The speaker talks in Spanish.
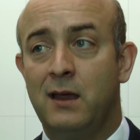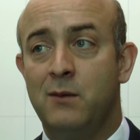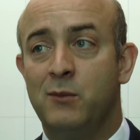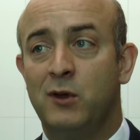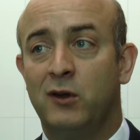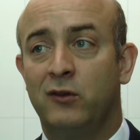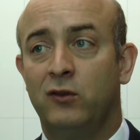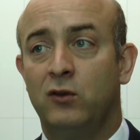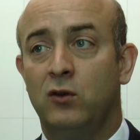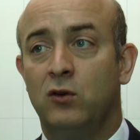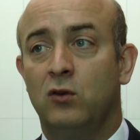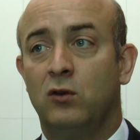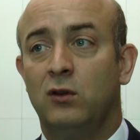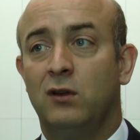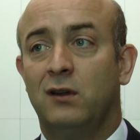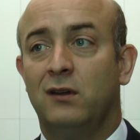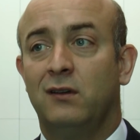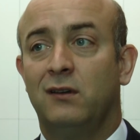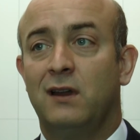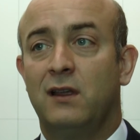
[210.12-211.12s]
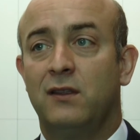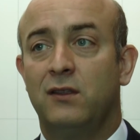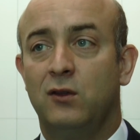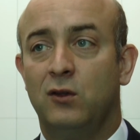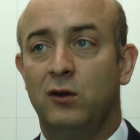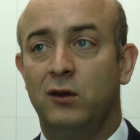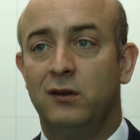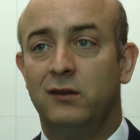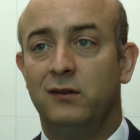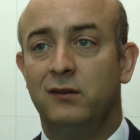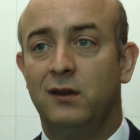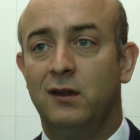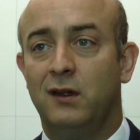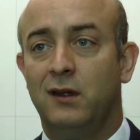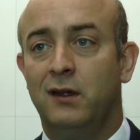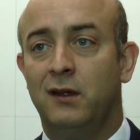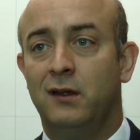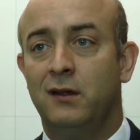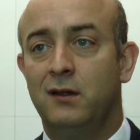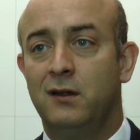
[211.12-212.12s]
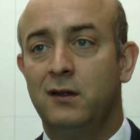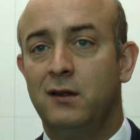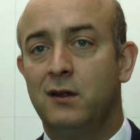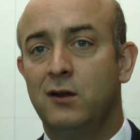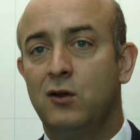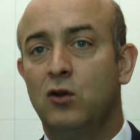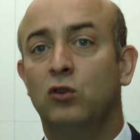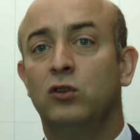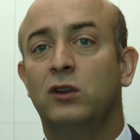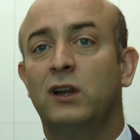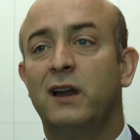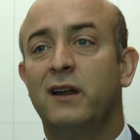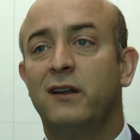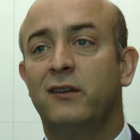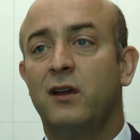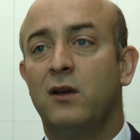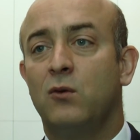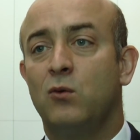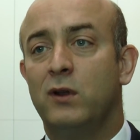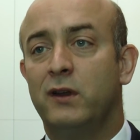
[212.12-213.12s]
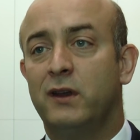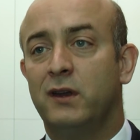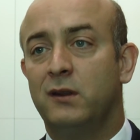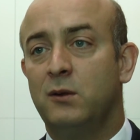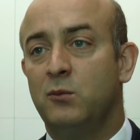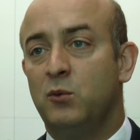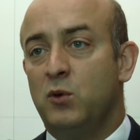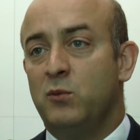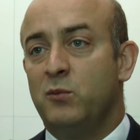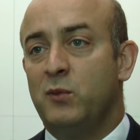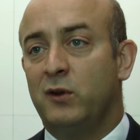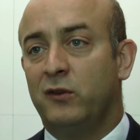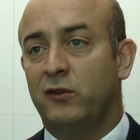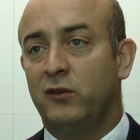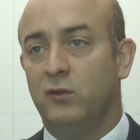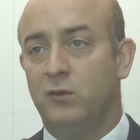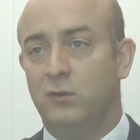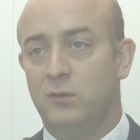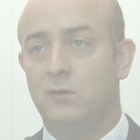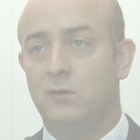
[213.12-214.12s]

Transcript: inversión con legislaciones eh, contrarias a cualquier tipo de inversión.